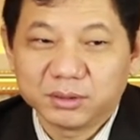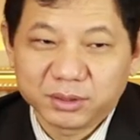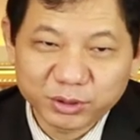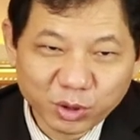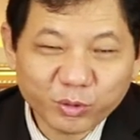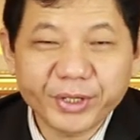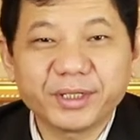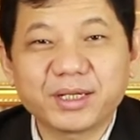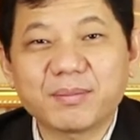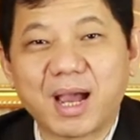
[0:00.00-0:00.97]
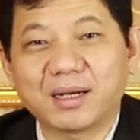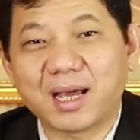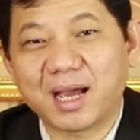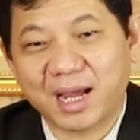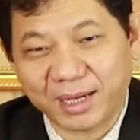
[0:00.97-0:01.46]
thì tôi khuyên các bạn
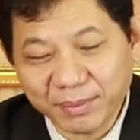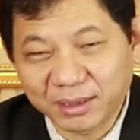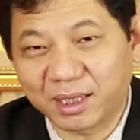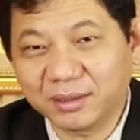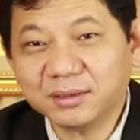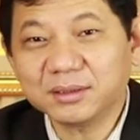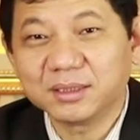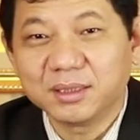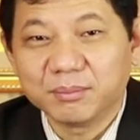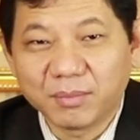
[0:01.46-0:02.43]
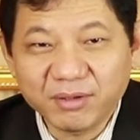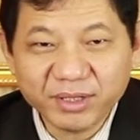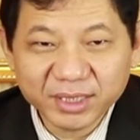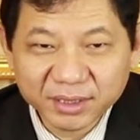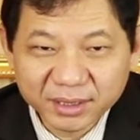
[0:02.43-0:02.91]
là hãy bình tĩnh bởi vì